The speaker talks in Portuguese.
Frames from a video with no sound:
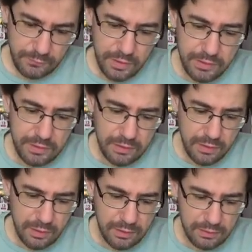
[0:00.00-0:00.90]
Aqui,
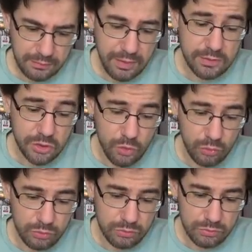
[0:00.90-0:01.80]
a Terra de,
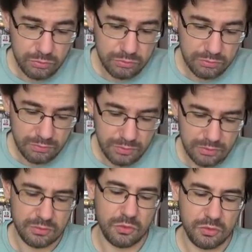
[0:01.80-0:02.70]
Gold,
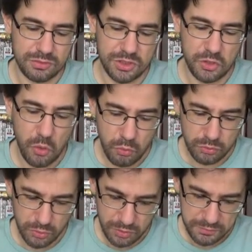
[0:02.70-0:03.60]
de
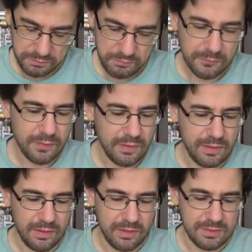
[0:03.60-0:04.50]
Golnor
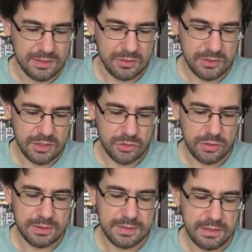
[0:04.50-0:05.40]
são as
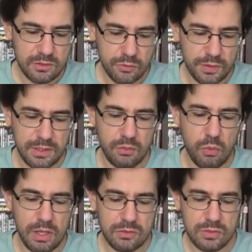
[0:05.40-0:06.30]
edições
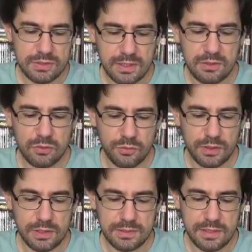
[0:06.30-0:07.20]
194 a
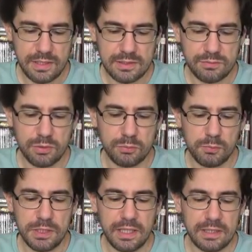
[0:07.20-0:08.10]
196 que foram
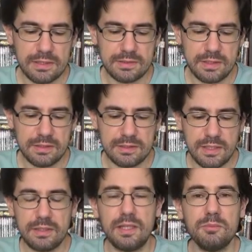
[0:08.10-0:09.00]
publicadas entre
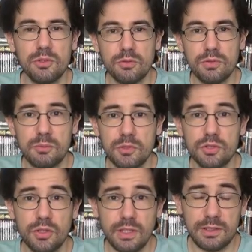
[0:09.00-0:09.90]
setembro e novembro
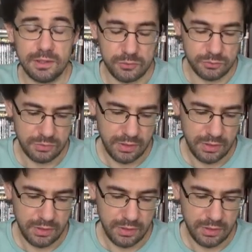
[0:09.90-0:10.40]
de 81